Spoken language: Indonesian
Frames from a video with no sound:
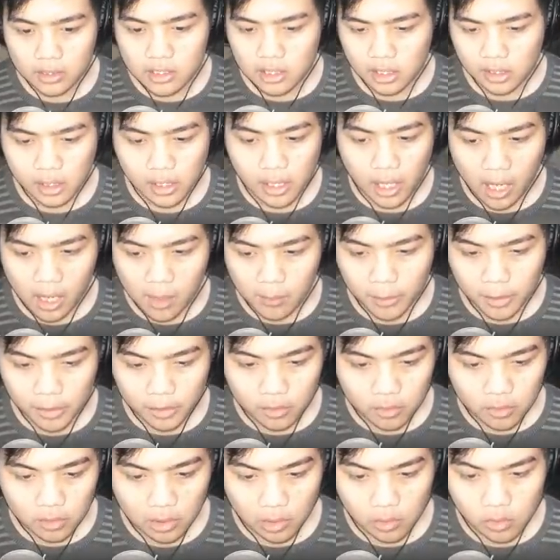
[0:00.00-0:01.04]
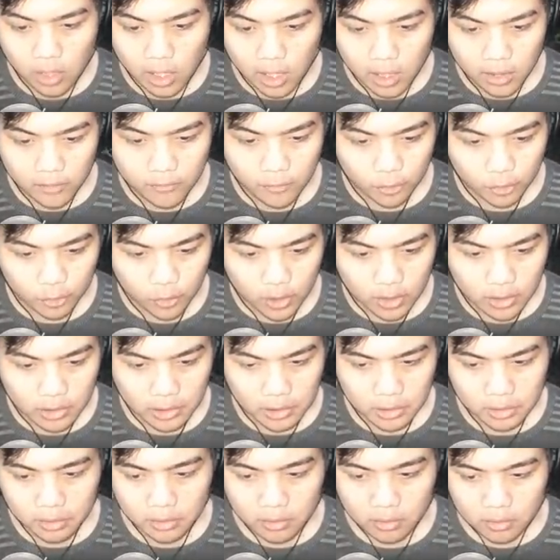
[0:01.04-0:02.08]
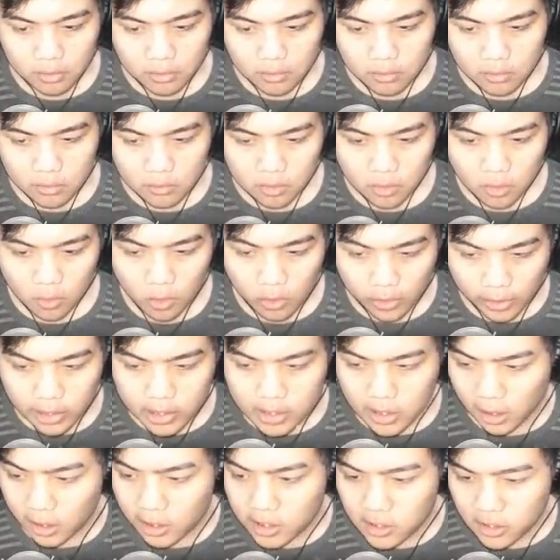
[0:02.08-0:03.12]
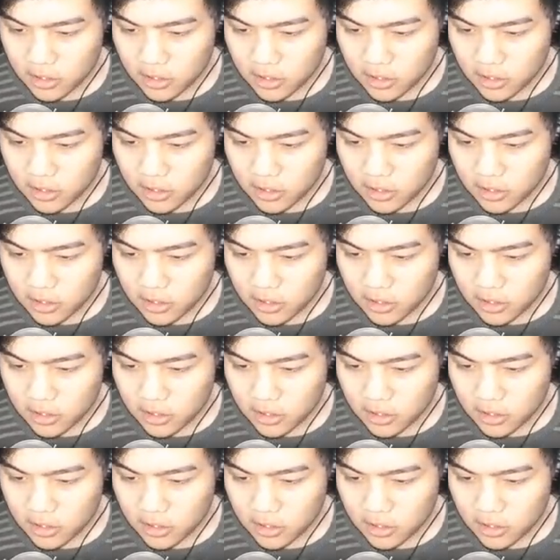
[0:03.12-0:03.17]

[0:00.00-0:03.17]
celana dalam gitu nah udah kalian foto aja gue lagi iseng-iseng